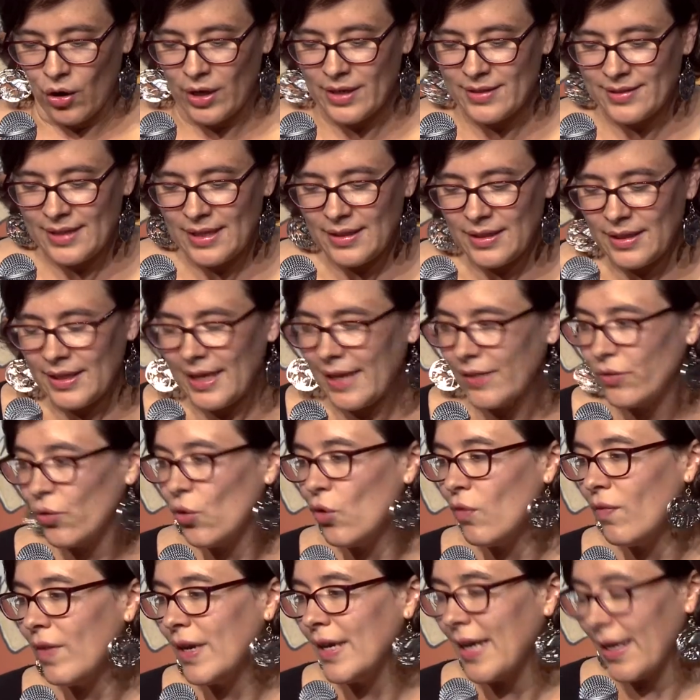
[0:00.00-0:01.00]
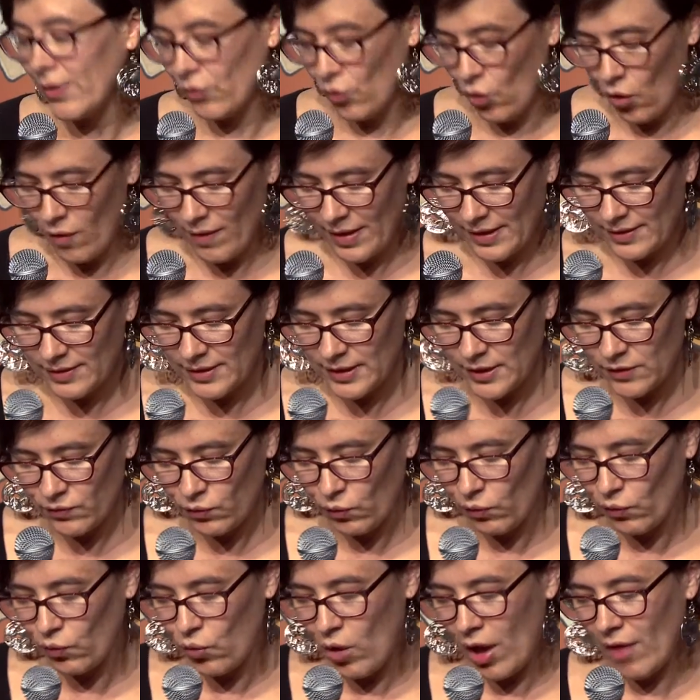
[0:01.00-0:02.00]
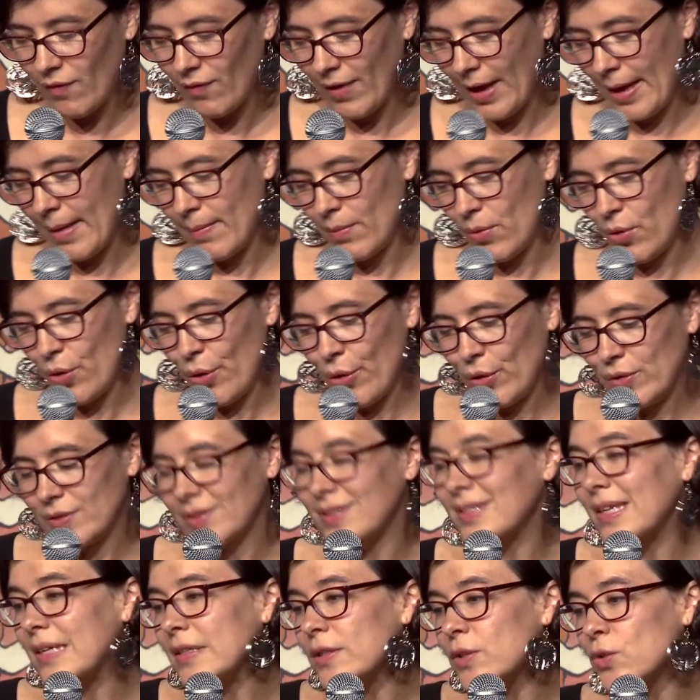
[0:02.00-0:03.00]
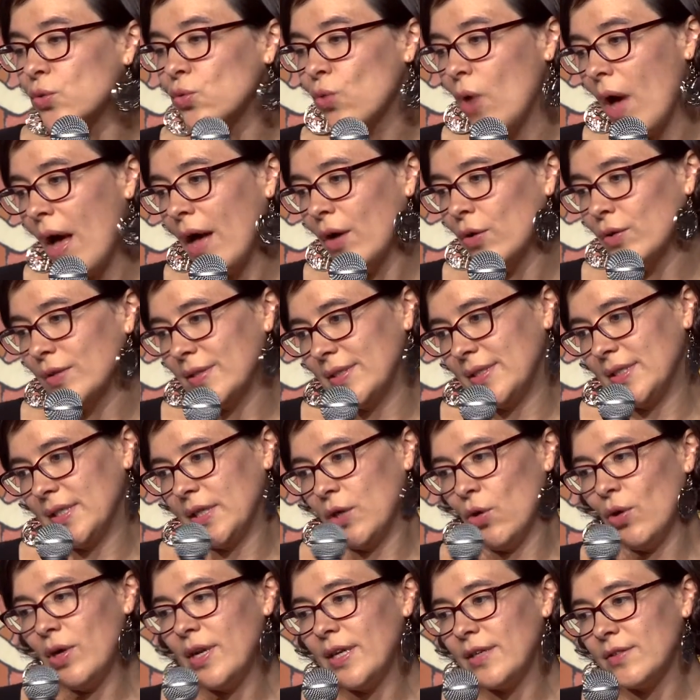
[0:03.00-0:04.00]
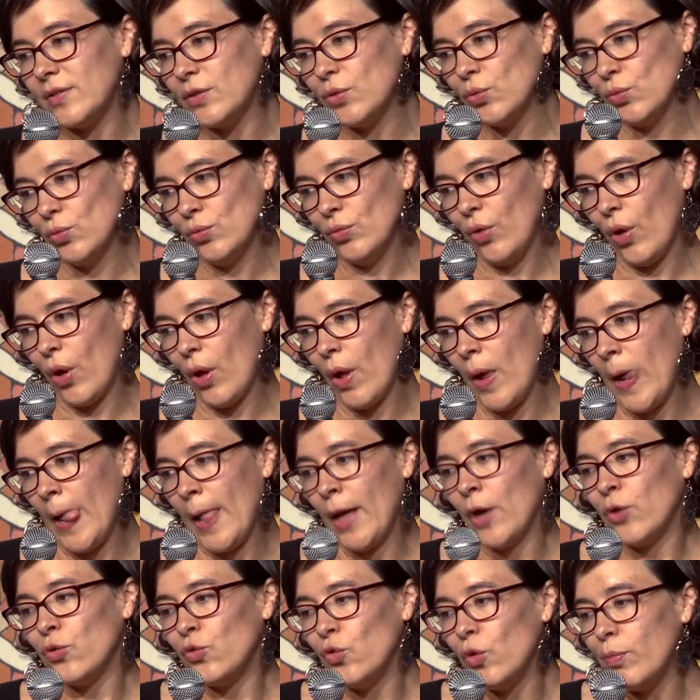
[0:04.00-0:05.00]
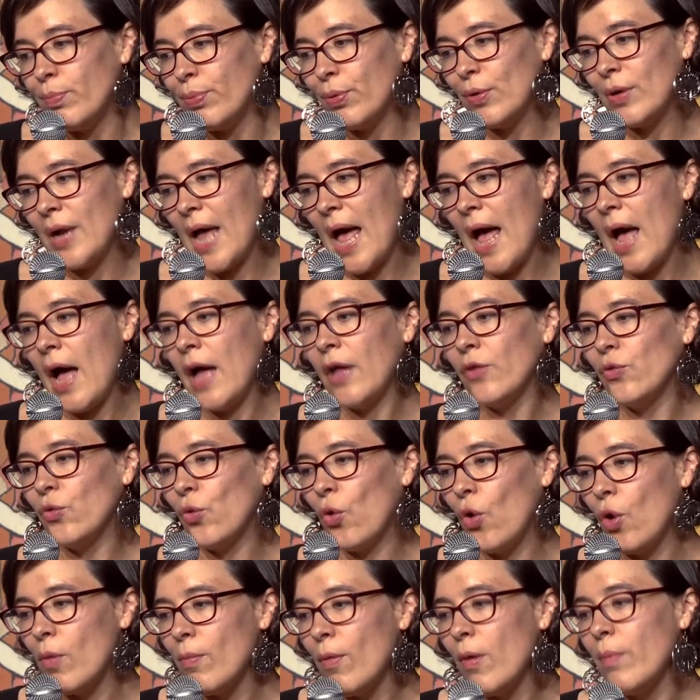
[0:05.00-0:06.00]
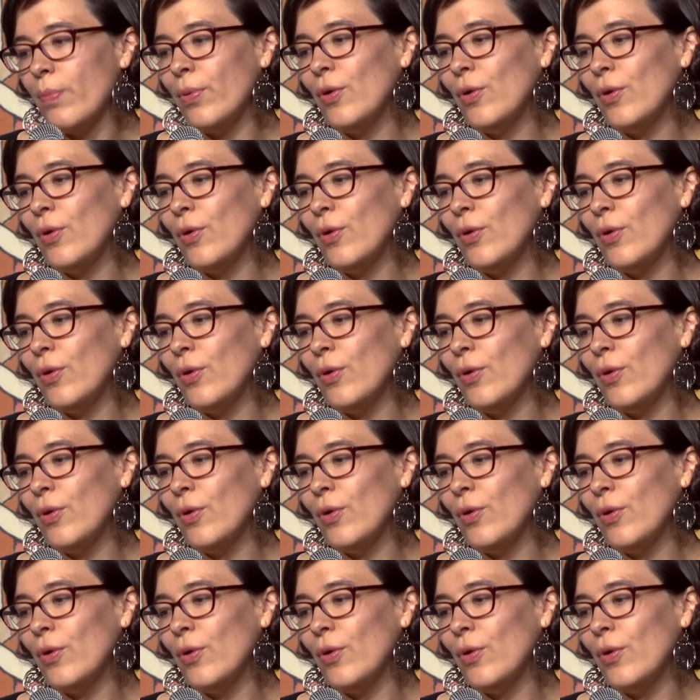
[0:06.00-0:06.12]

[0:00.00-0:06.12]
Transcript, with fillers: Les années 80-90 vont voir vraiment euh, s'asseoir euh, ces collections euh, de polars, de romans